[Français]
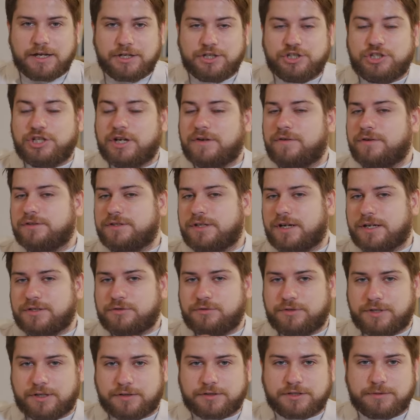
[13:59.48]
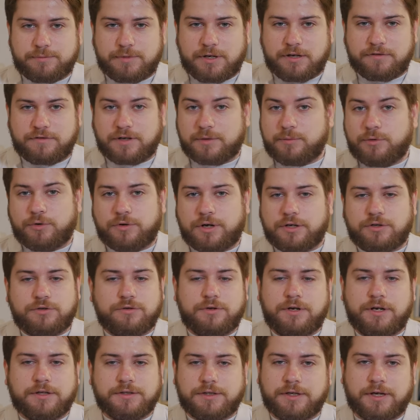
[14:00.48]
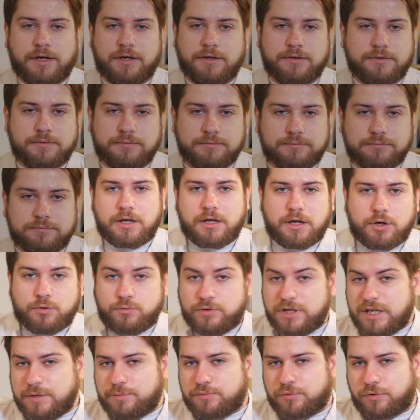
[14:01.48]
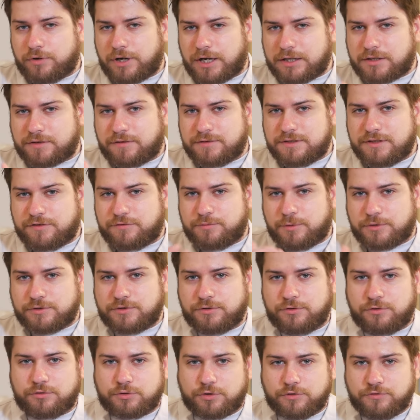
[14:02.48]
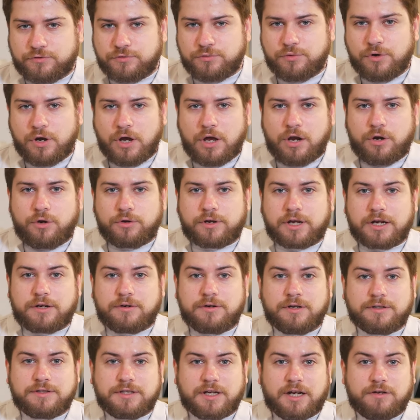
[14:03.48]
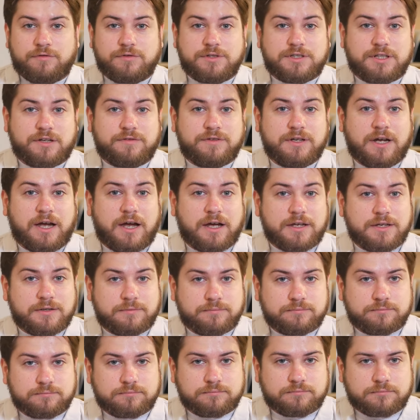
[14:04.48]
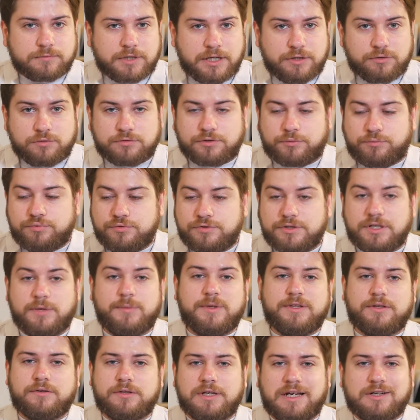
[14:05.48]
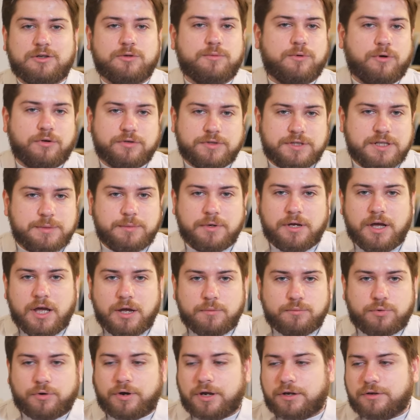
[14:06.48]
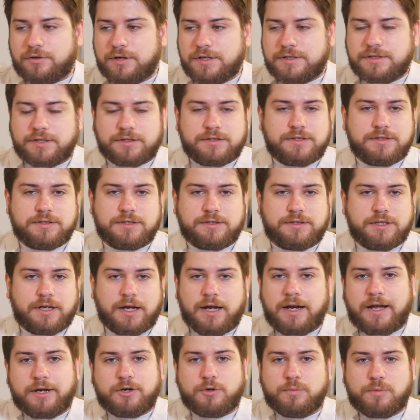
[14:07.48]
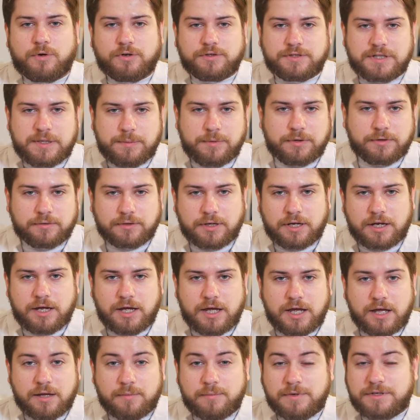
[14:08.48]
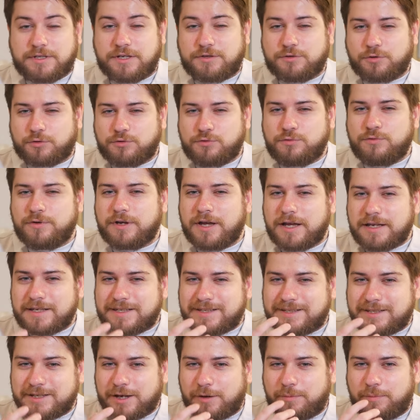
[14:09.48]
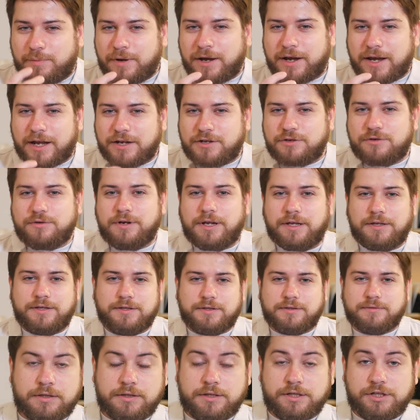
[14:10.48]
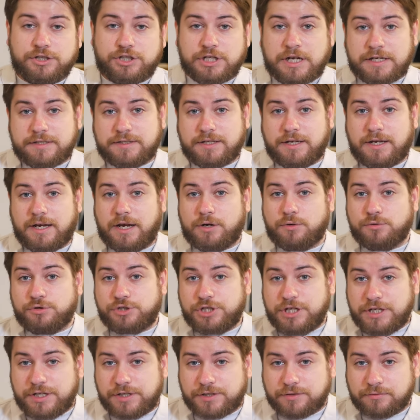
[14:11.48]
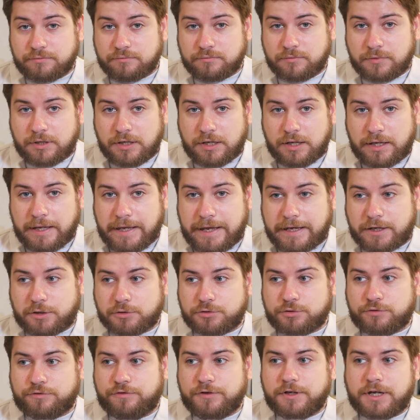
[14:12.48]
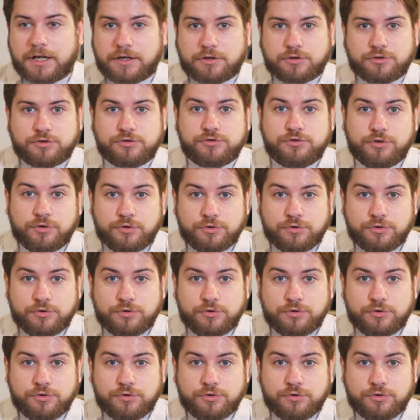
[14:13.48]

J'ai inventé le résultat, j'ai pas vraiment calculé l'intégrale. Oui, pour 99% d'entre vous, le calcul intégral vous servira à rien, et d'autant plus les méthodes incompréhensibles pour calculer certaines intégrales incompréhensibles mais c'est surtout sympa à calculer. Déjà, c'est de la logique, et quand on fait quelque chose de